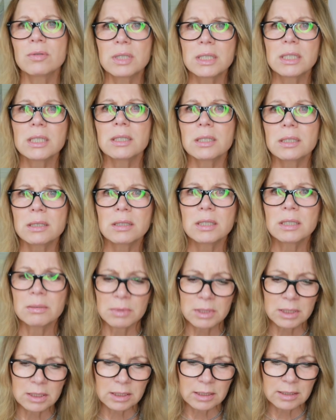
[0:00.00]
sicher, dass ich hier im
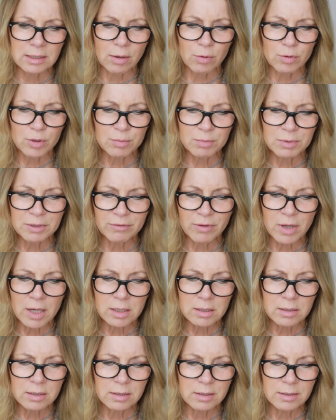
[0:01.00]
richtigen Haus bin?
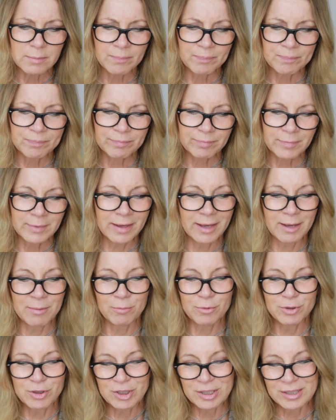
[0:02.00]
fragte sie. Er
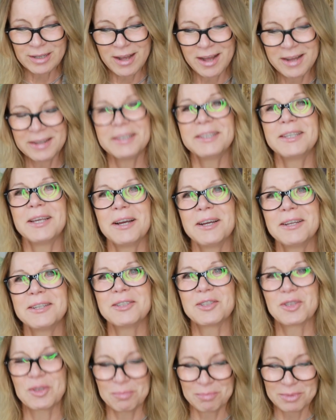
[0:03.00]
musste lachen. Ja,
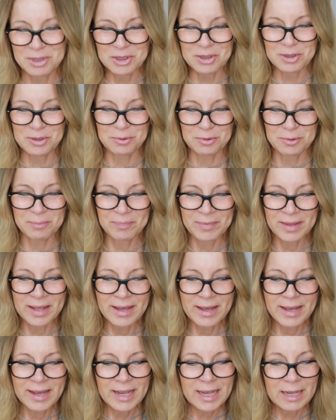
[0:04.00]
das bist du.
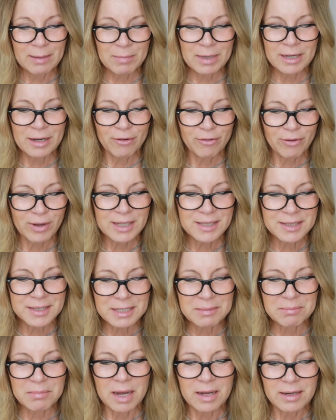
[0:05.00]
In meiner
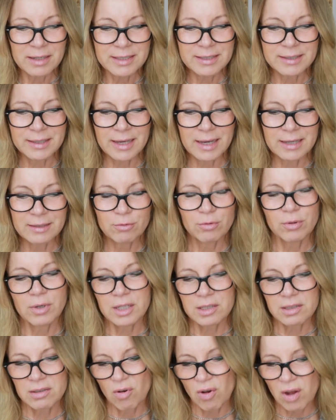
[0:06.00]
Freizeit male ich gern und
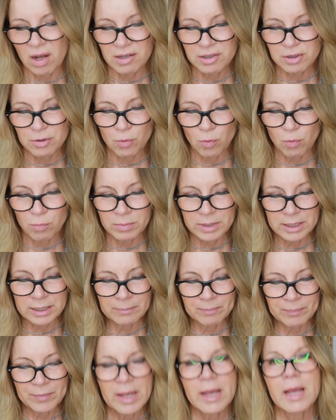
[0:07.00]
lasse auch alles so
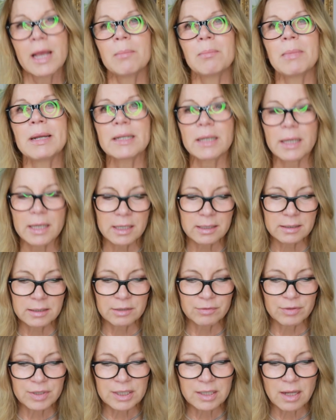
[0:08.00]
rumliegen. Mein
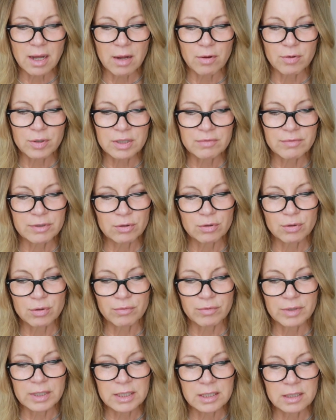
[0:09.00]
kreatives Chaos, wenn du
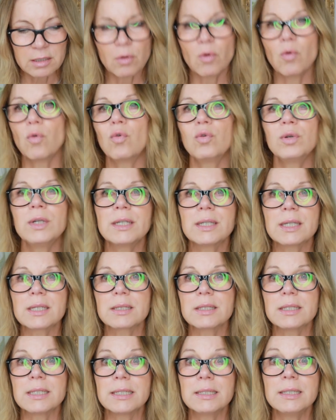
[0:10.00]
so willst ohne
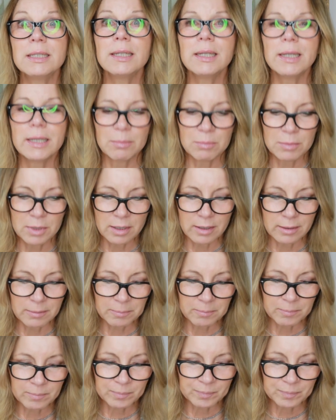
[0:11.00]
das ich nicht leben kann.